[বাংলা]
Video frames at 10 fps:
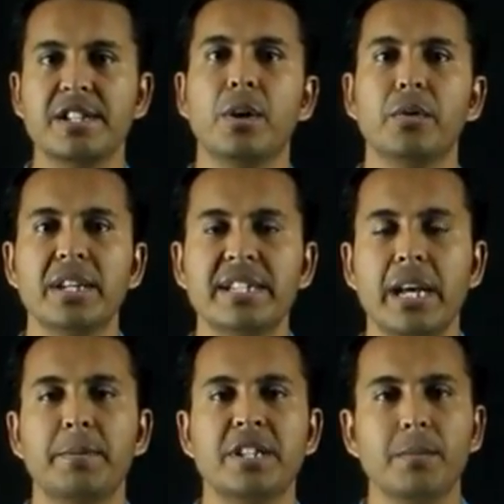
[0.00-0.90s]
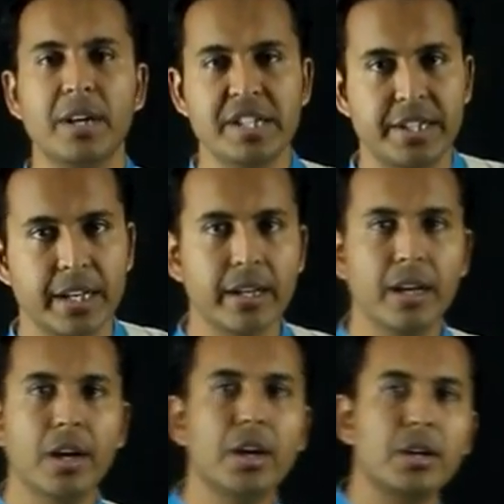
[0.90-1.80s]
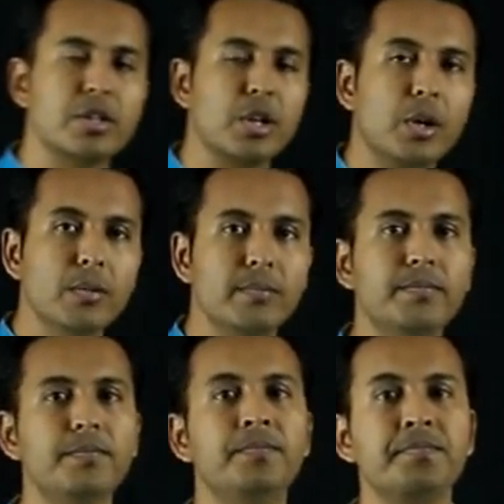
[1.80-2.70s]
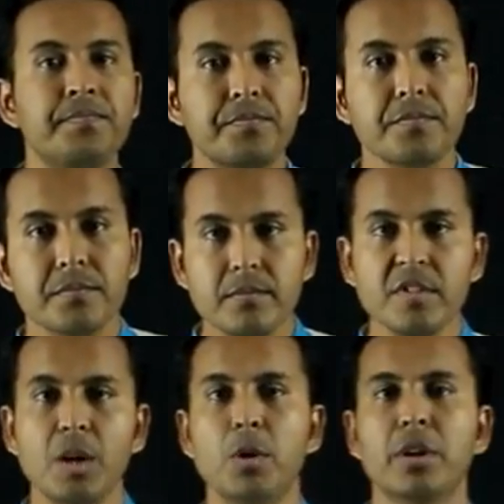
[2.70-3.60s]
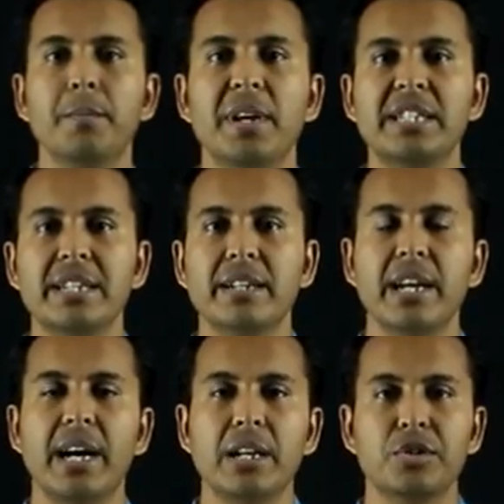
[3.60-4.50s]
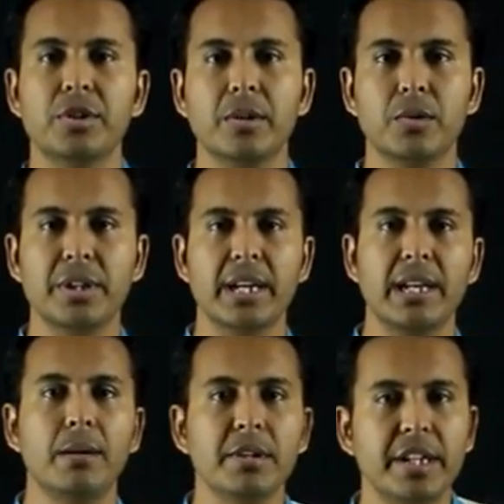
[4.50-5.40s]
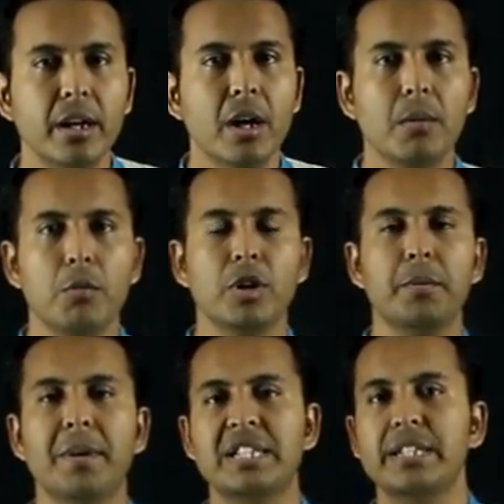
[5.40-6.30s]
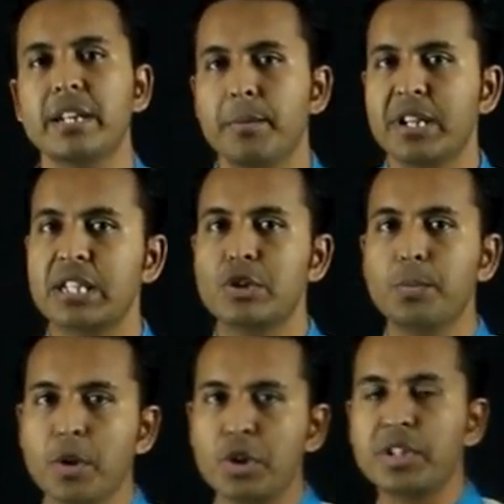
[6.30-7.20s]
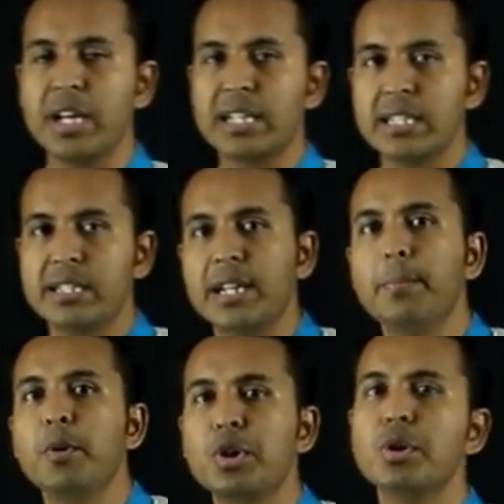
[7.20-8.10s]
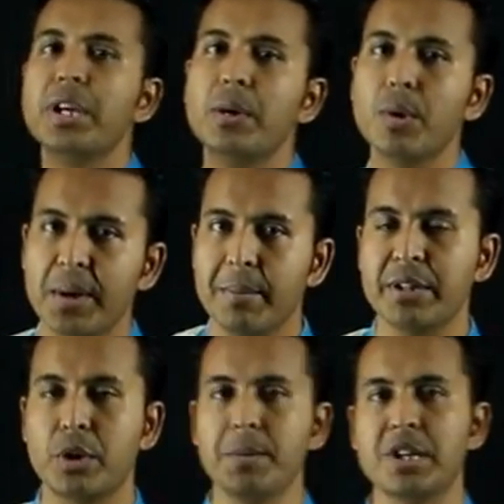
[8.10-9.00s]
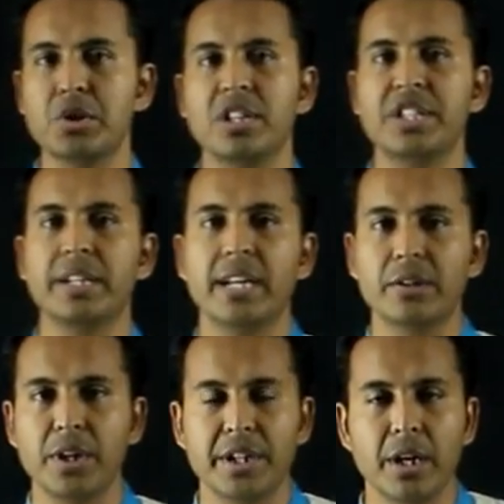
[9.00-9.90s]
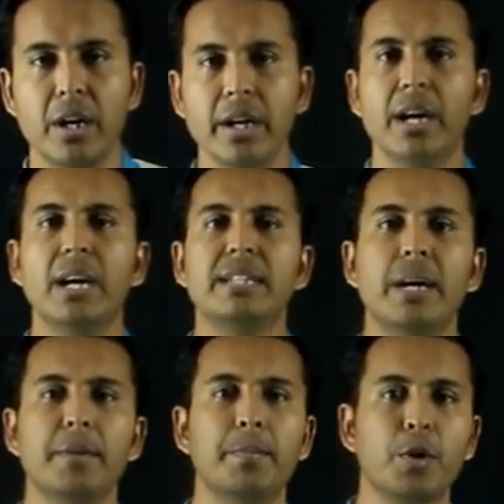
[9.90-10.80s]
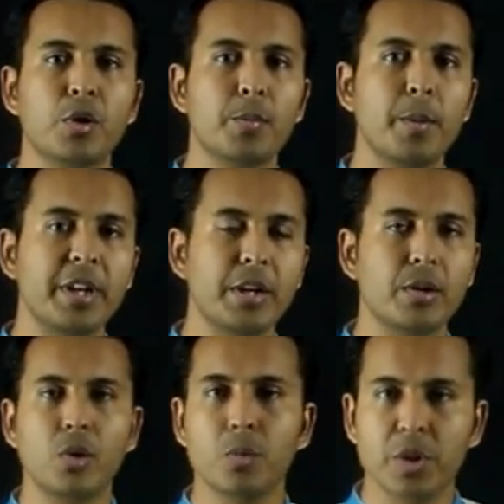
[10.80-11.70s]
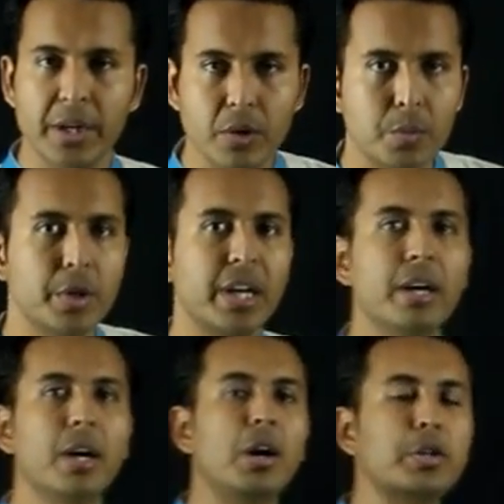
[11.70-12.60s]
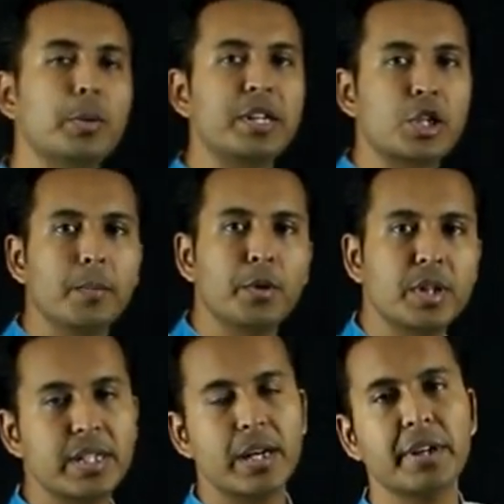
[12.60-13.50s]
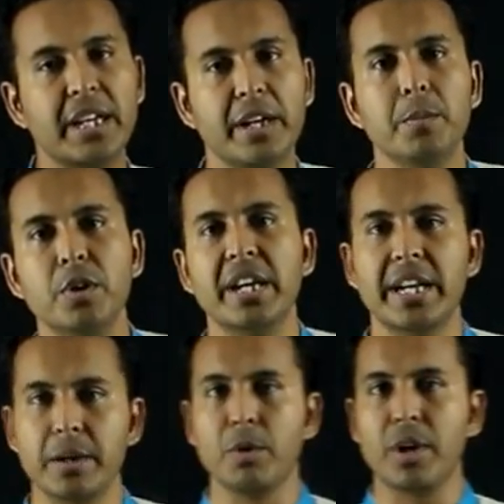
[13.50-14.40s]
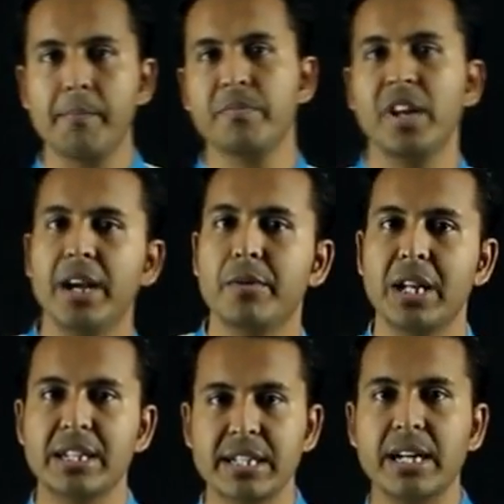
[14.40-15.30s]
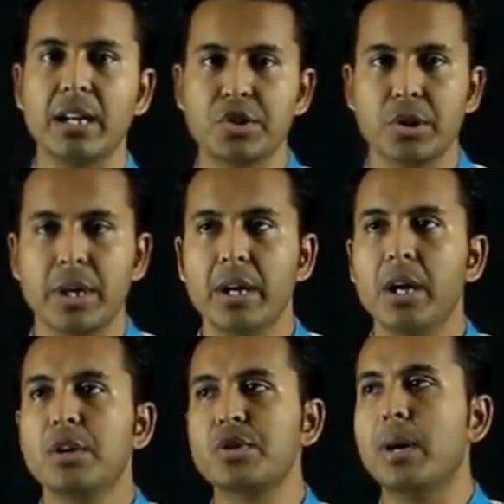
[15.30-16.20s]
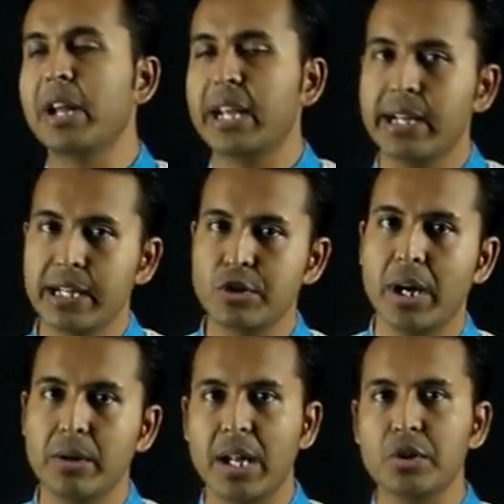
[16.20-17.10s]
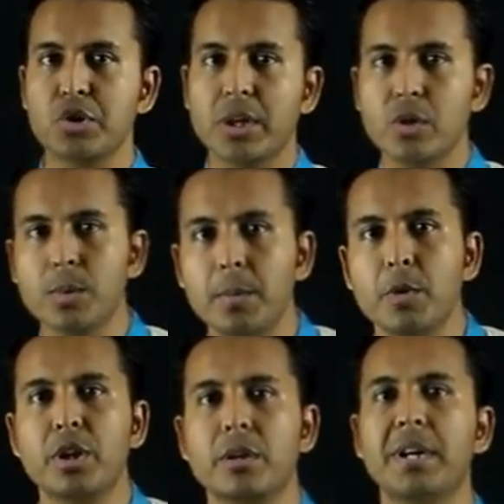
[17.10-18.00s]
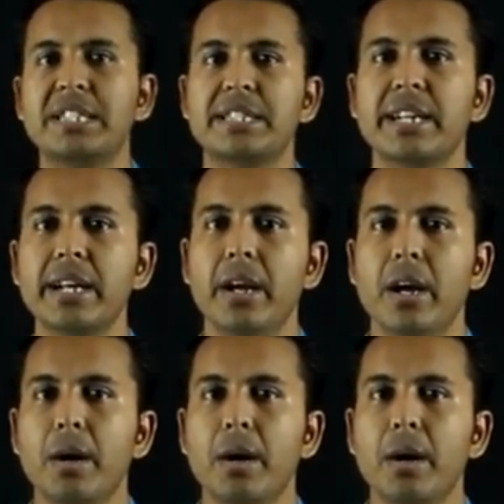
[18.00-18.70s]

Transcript: ইজ নোন অ্যাজ ক্যাপিটাল বাজেটিং সো মূলধন বাজেটিং নিয়ে আলোচনা করতে গেলে আমাদের মূলধন বাজেটিংয়ের বেশ কিছু পদ্ধতি আছে যে পদ্ধতিগুলোর মাধ্যমে আসলে সিদ্ধান্ত নিতে হয় যে আমি এই প্রকল্পে বিনিয়োগ করব কি করব না অথবা এই সম্পত্তিটা আমি কিনবো কি কিনবো না এই রিলেটেড আলোচনা সো আমরা এখানে একটু এখন আলোচনা করব মূলধন বাজেটিংয়ের